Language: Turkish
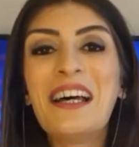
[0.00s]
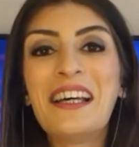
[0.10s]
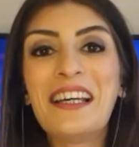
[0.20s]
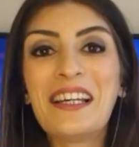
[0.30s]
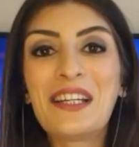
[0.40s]

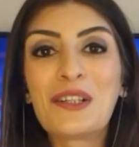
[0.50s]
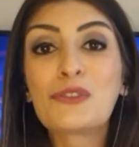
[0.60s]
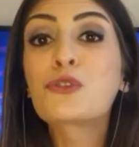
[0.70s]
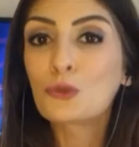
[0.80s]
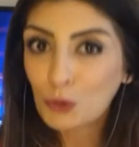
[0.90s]
E,
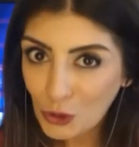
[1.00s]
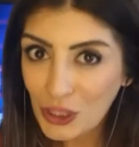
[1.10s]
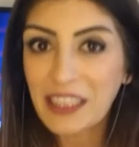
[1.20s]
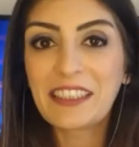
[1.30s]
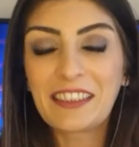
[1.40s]
sunumu
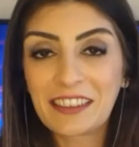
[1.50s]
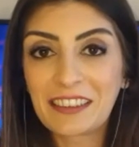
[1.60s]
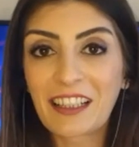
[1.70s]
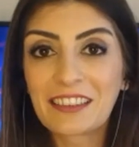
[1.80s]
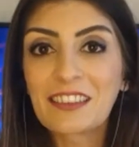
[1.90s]
da
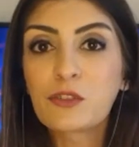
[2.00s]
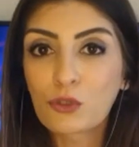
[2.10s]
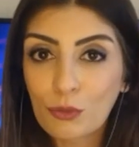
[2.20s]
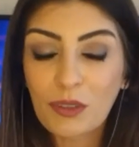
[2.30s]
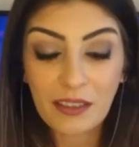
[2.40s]
yayınlandı.
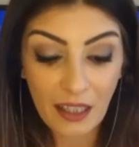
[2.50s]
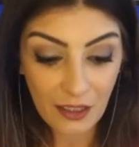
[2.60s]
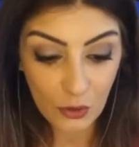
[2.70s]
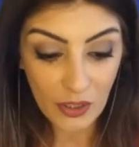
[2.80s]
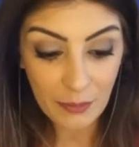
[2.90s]
Sunumda da
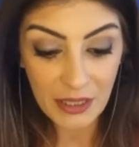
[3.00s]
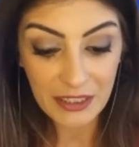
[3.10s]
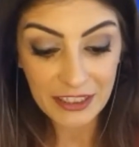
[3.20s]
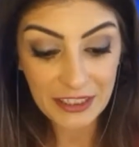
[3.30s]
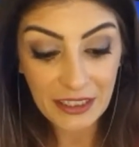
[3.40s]

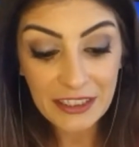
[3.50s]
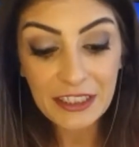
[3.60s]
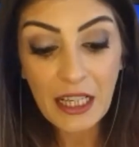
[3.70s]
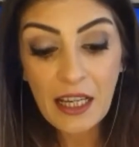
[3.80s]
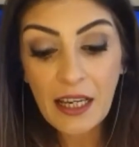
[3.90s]
görebilirsiniz.
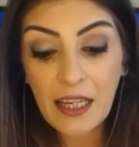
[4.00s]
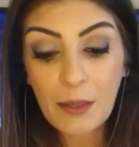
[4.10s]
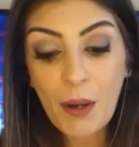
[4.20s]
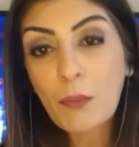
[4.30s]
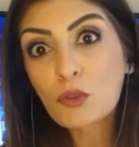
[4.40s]

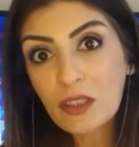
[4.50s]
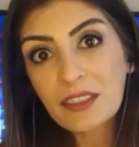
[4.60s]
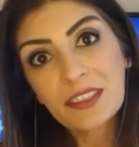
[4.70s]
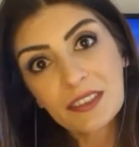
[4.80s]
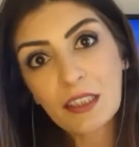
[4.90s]
E, ben bunları
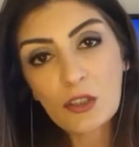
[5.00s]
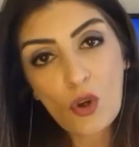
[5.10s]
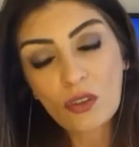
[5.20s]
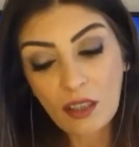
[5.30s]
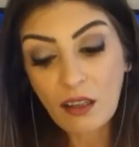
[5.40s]
size hani
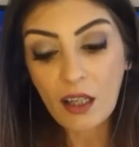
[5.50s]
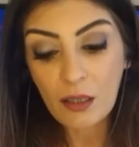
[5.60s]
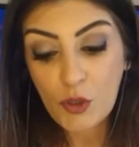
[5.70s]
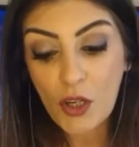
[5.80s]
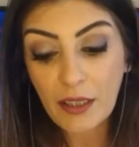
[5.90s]
çok detaylı
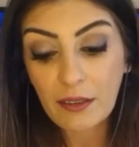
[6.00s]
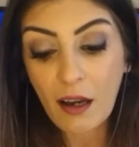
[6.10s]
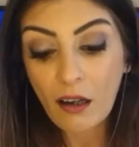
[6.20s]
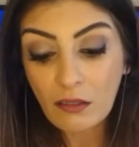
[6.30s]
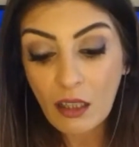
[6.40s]
bir şekilde
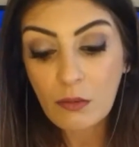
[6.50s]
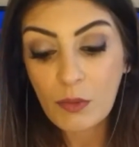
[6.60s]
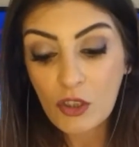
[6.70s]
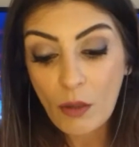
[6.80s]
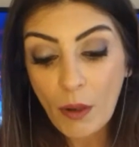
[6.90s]

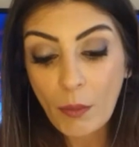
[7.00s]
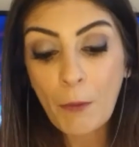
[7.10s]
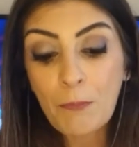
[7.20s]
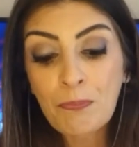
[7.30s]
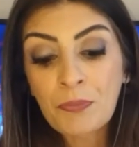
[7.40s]
anlatmayacağım
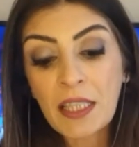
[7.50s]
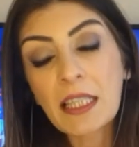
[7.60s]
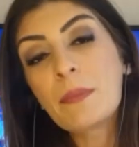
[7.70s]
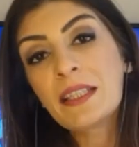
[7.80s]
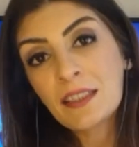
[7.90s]
ama
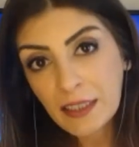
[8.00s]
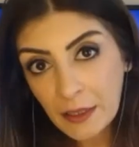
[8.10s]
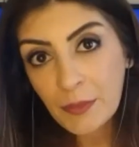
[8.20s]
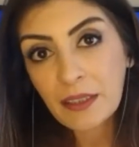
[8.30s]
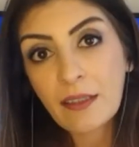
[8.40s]

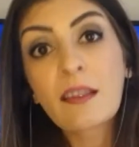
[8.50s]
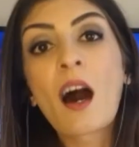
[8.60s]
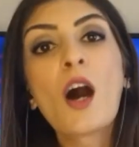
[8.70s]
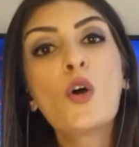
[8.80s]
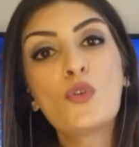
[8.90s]
2020'de
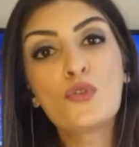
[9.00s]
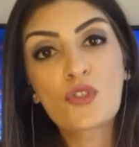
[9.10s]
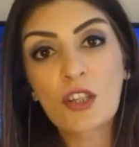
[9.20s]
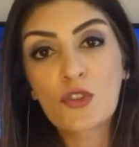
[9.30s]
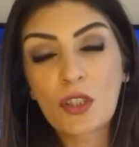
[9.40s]
daha
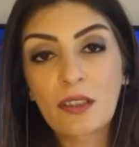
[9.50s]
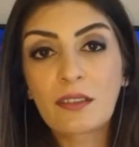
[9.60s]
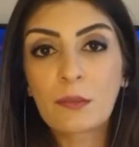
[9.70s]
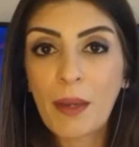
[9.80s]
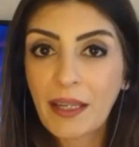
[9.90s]
önce
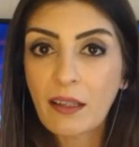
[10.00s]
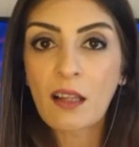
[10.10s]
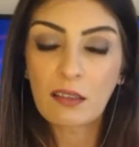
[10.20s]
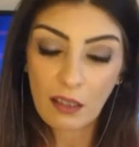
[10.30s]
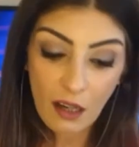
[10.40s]
açıkladığı
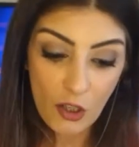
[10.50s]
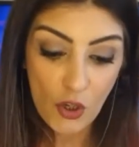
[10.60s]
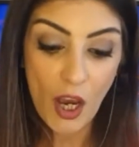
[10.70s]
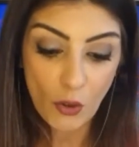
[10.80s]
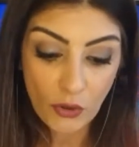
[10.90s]
beklentileri
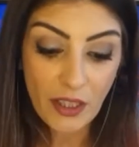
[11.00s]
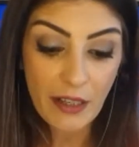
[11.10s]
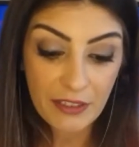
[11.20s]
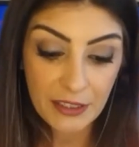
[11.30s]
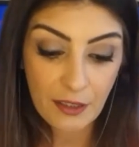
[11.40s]
aşağı yönde
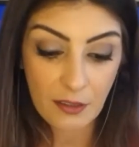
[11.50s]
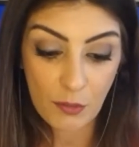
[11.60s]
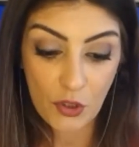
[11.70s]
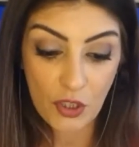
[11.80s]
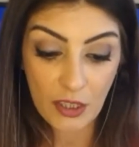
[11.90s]
revize
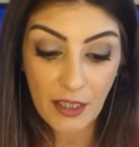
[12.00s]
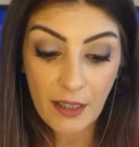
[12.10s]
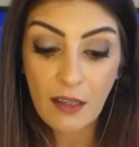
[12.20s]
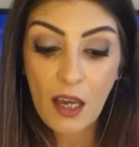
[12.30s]
etmiş şirket.